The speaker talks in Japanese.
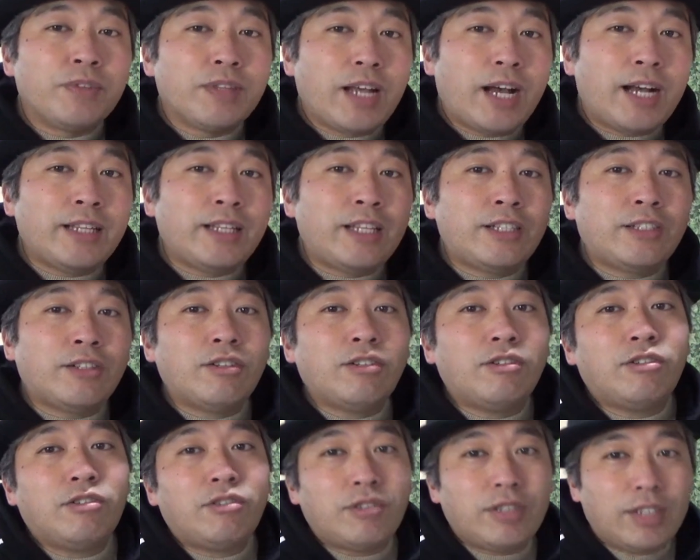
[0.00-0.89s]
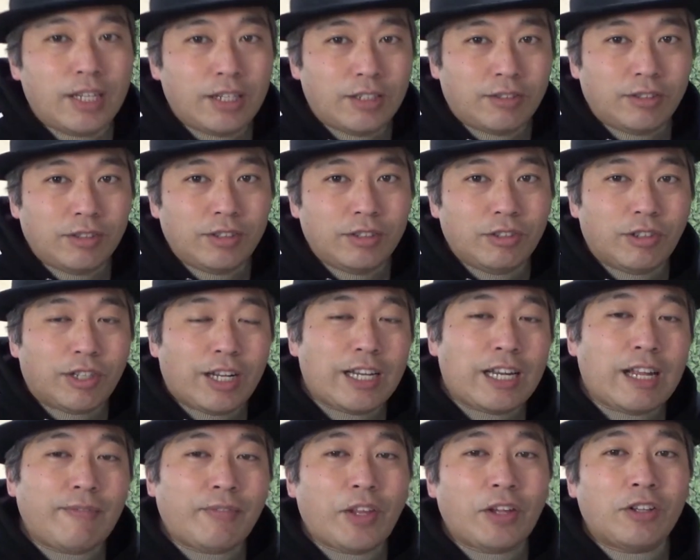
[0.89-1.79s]
アーティストの方に行くお
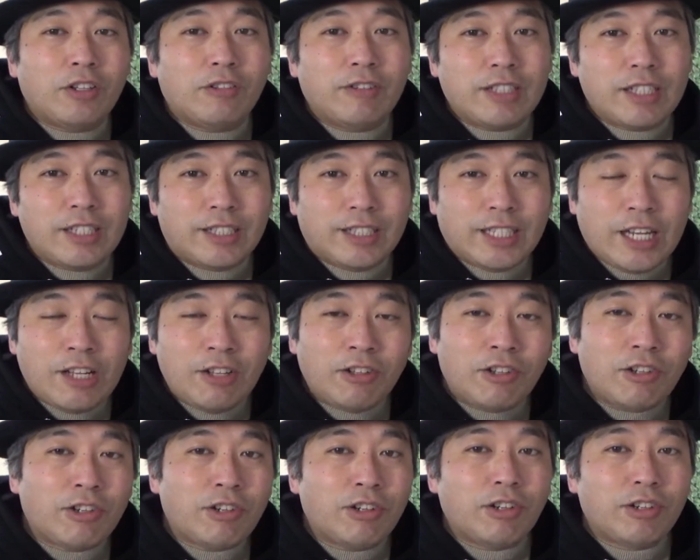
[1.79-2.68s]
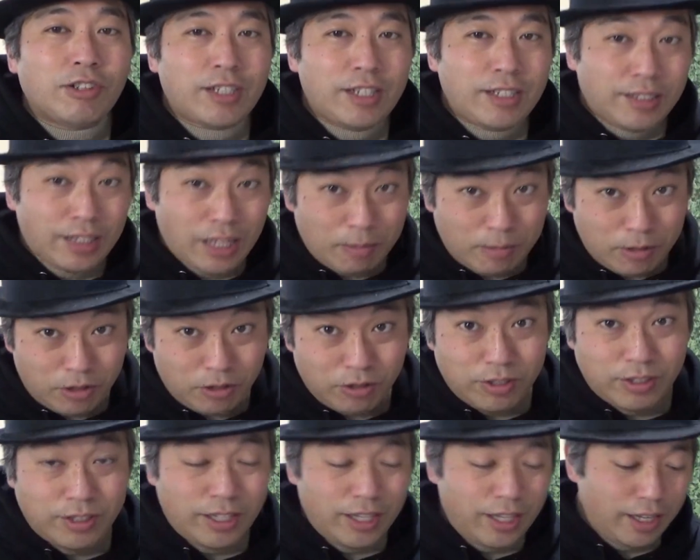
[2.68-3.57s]
金っていうのは実際のところシステム
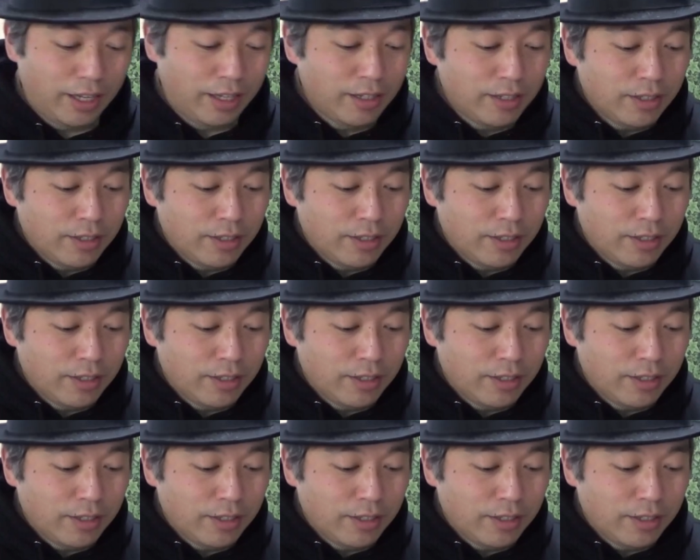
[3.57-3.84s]
として